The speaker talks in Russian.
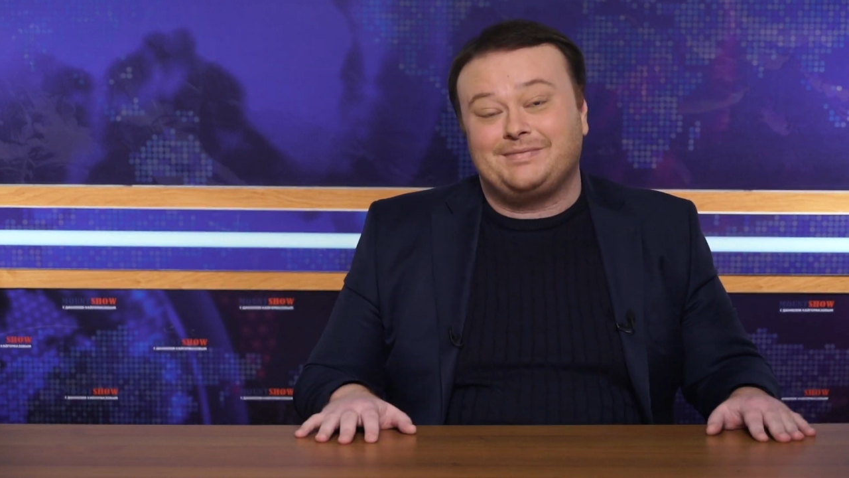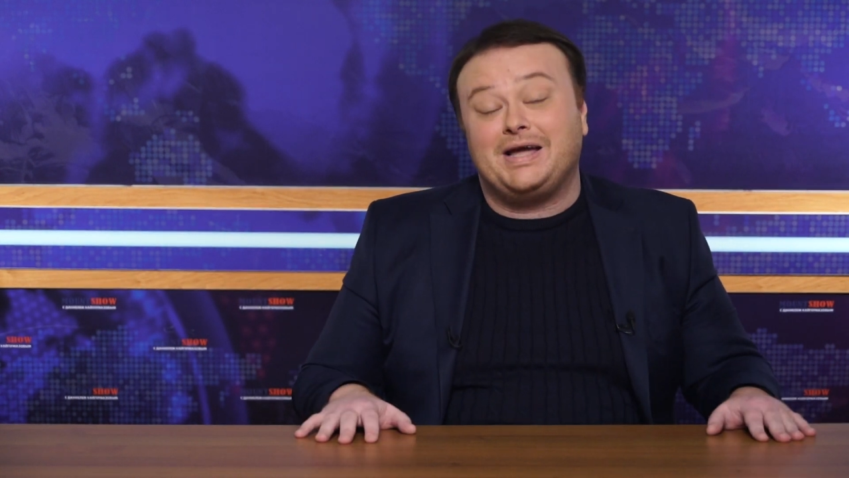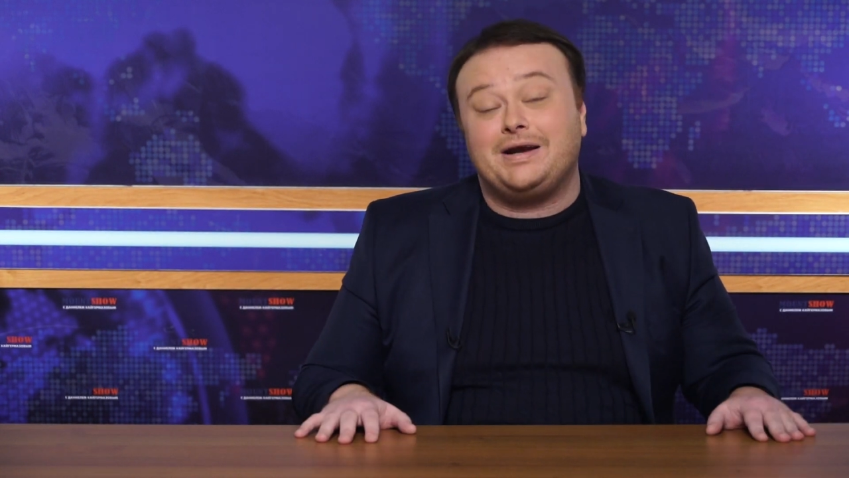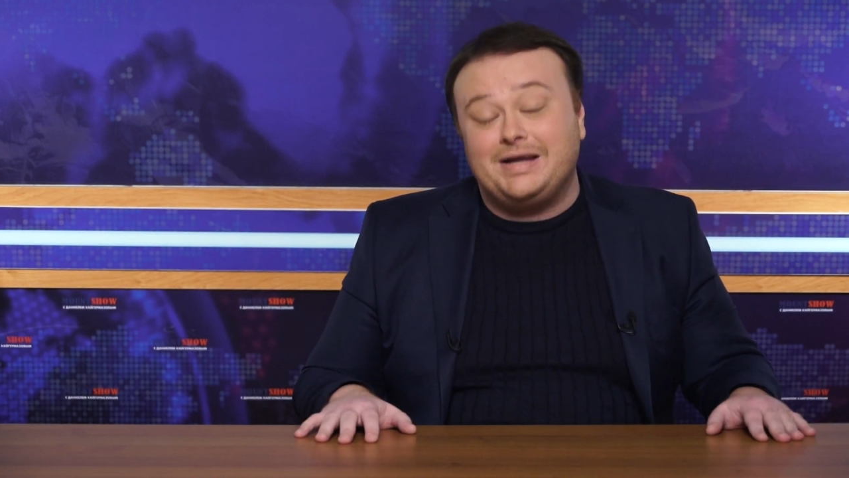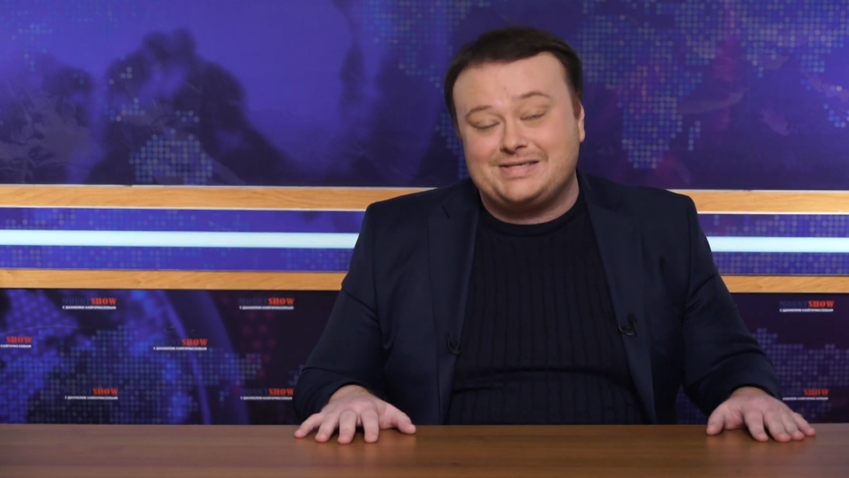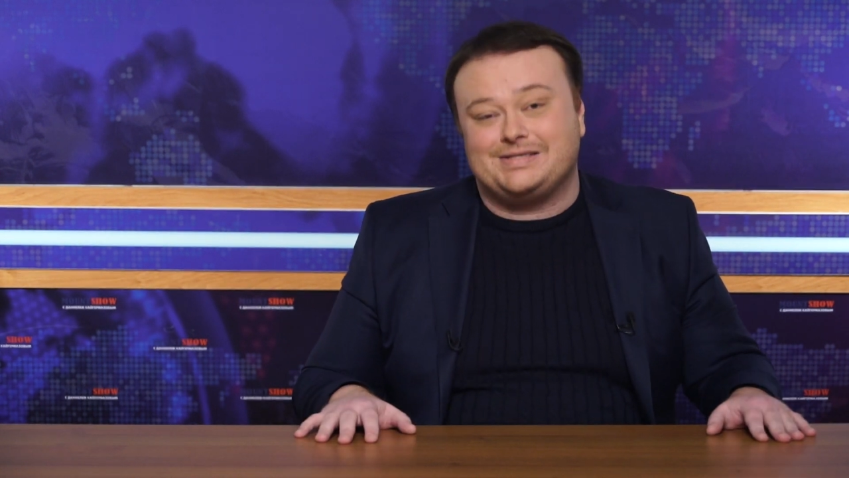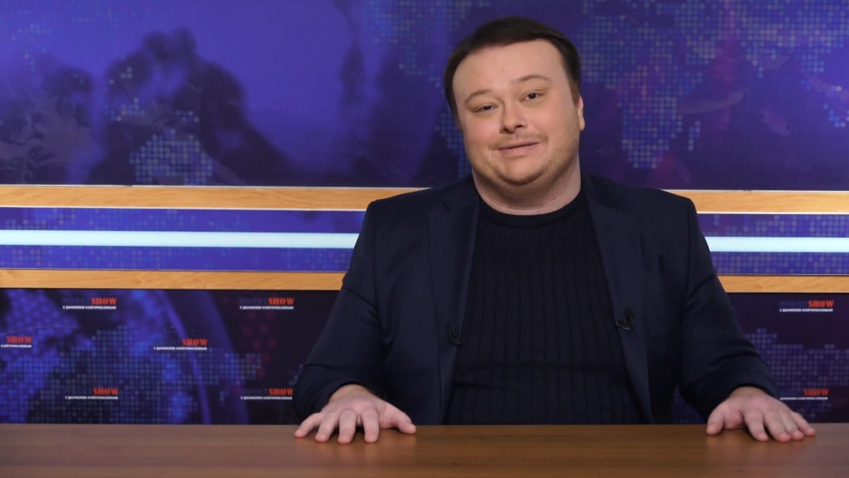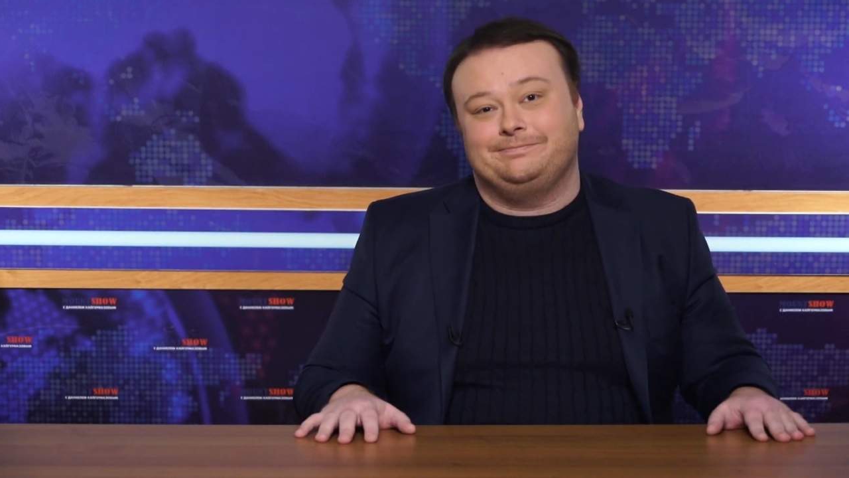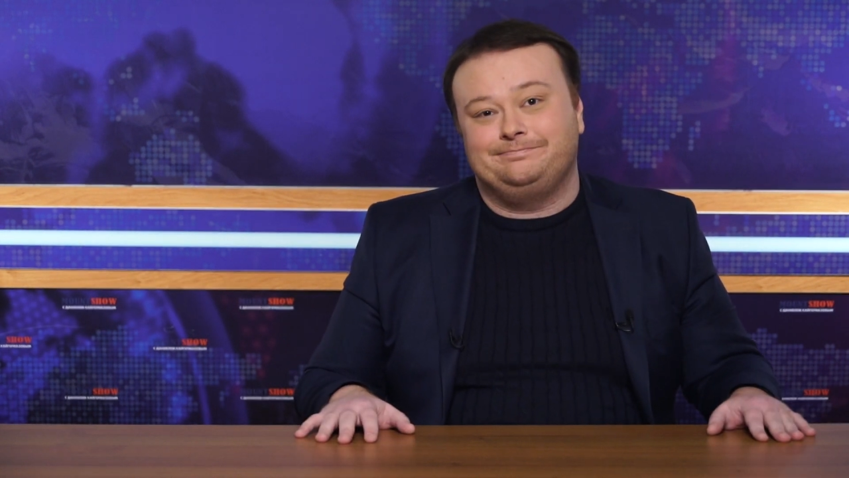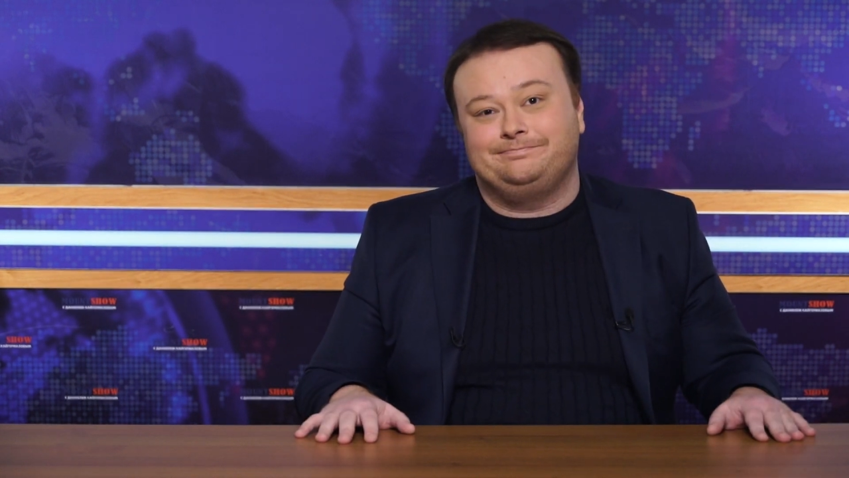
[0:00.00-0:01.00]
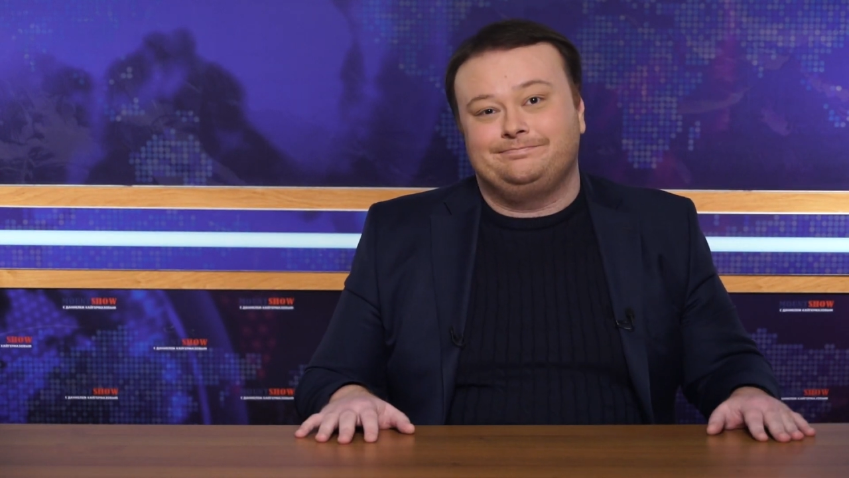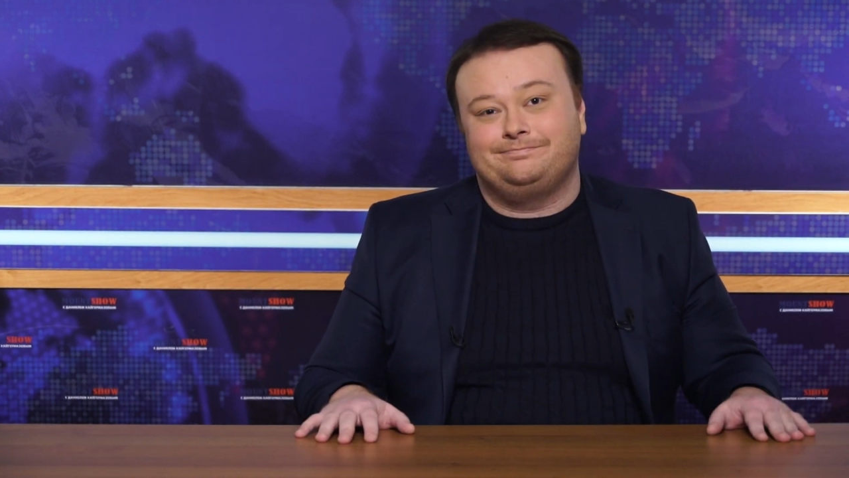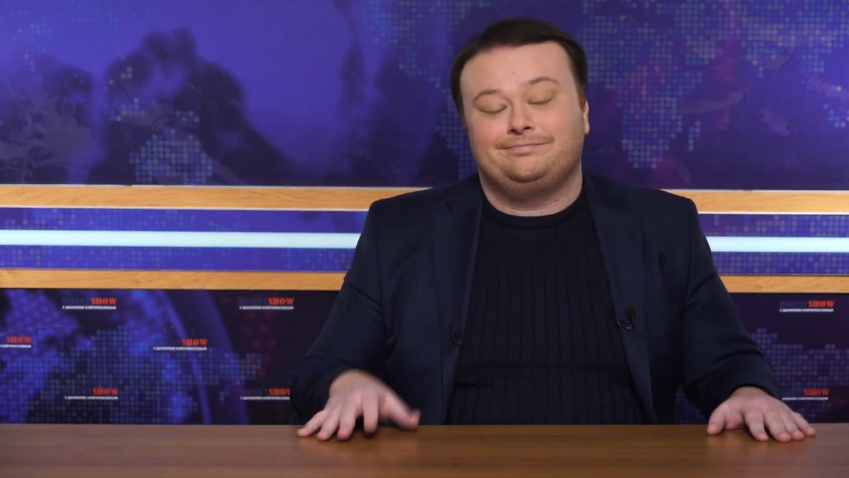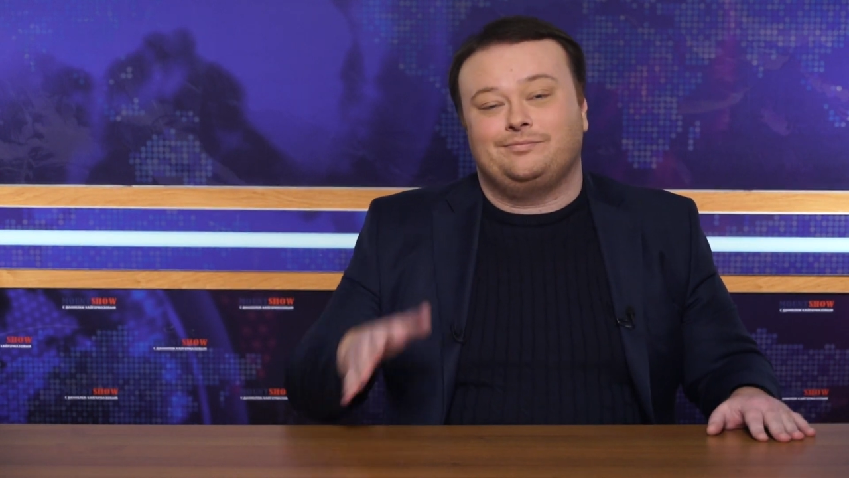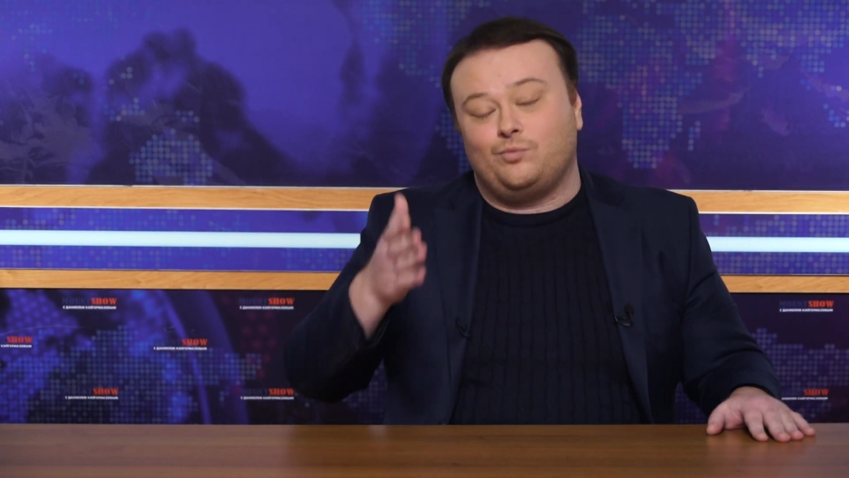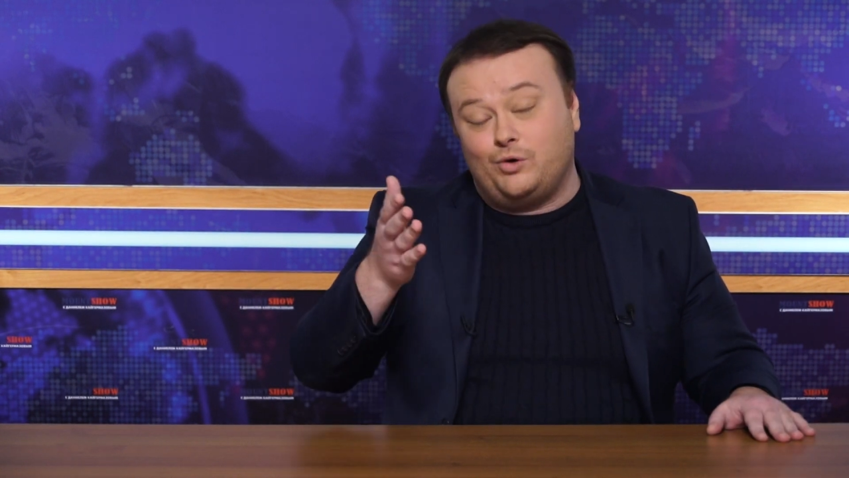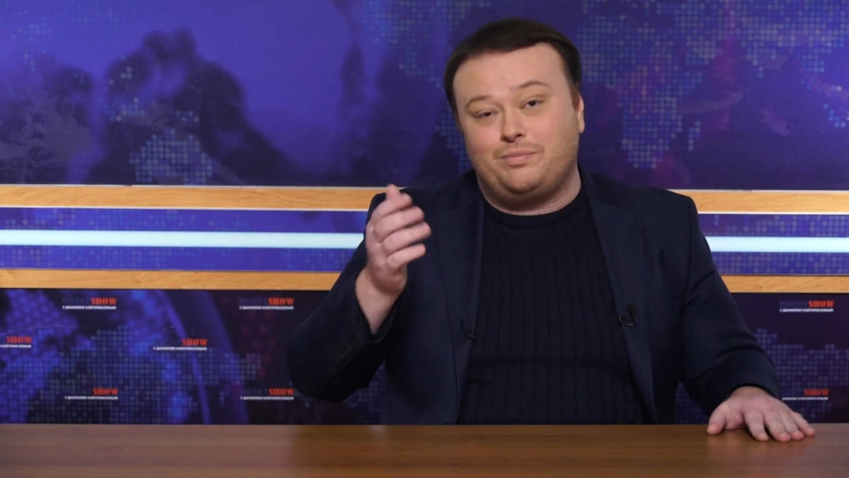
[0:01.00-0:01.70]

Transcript: Эрнесто, мой